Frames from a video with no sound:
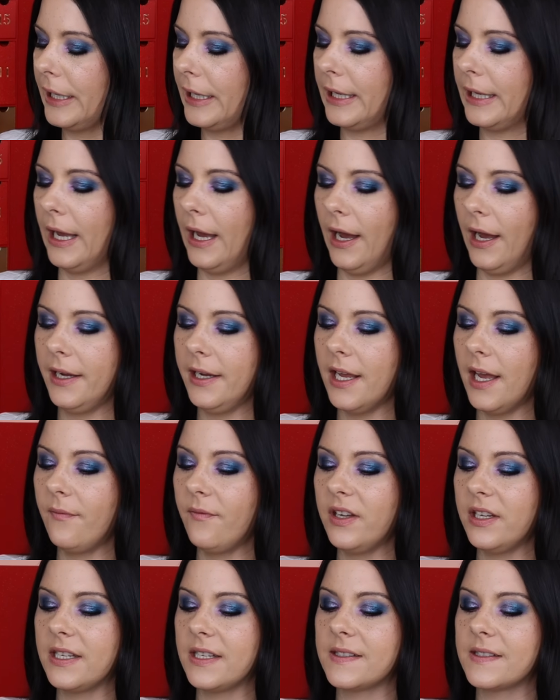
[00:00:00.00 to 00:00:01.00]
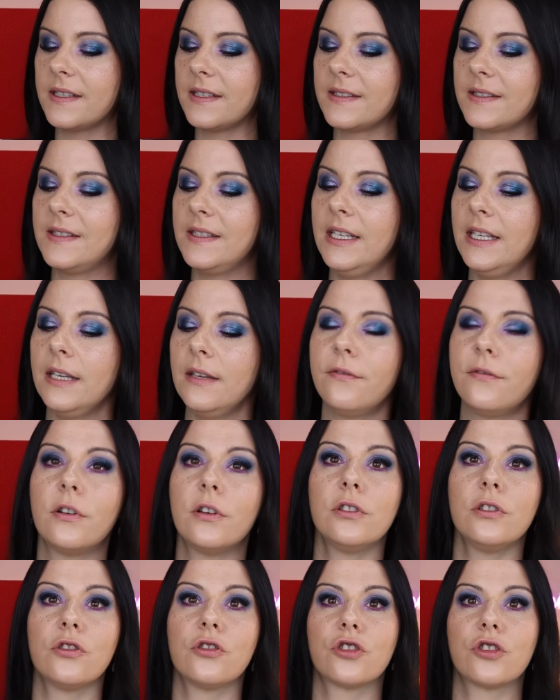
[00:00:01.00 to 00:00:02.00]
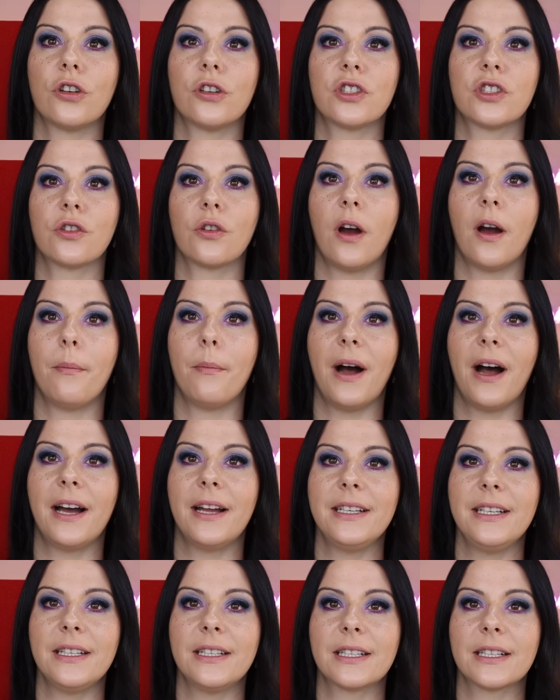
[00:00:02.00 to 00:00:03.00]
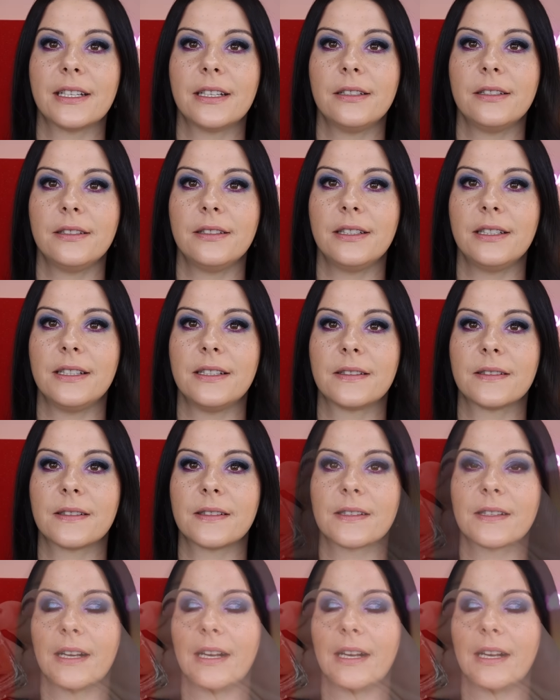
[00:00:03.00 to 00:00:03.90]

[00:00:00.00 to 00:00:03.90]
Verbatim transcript: Ja, hier haben wir das Sie von Giorgio Armani drin, dieses